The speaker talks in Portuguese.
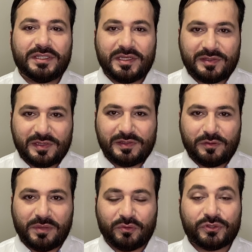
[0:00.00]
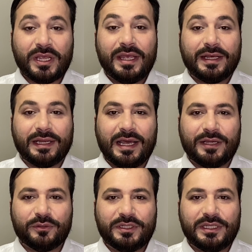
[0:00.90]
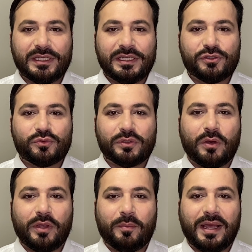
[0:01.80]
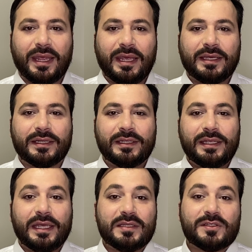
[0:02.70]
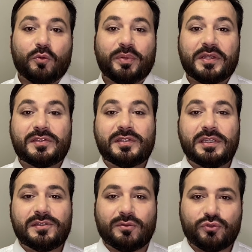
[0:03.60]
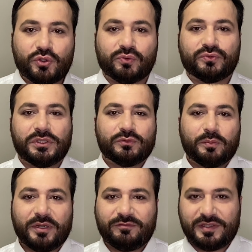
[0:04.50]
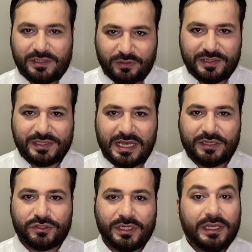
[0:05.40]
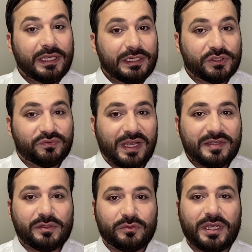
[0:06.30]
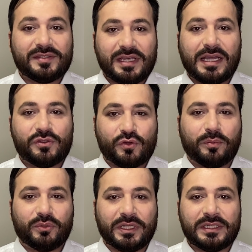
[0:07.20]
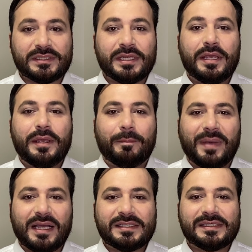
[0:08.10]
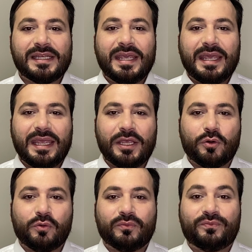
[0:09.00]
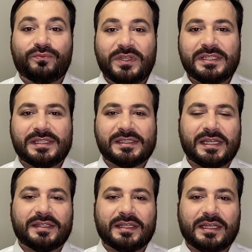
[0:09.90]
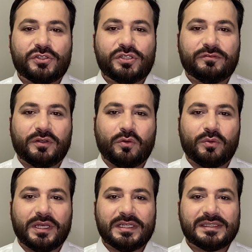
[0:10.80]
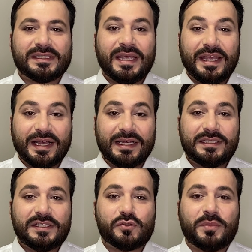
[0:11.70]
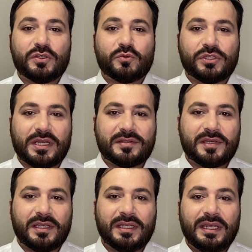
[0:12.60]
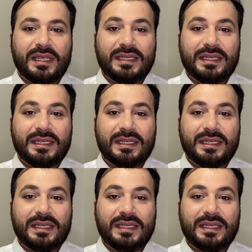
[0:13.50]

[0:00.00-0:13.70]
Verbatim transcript: desses irmãos. Claro que isto não é uma regra, eles não precisam de um vivo para fazer o resgate, eles fazem o resgate só por eles. Mas eu fiz essa tratativa com eles antes mesmo de nascer,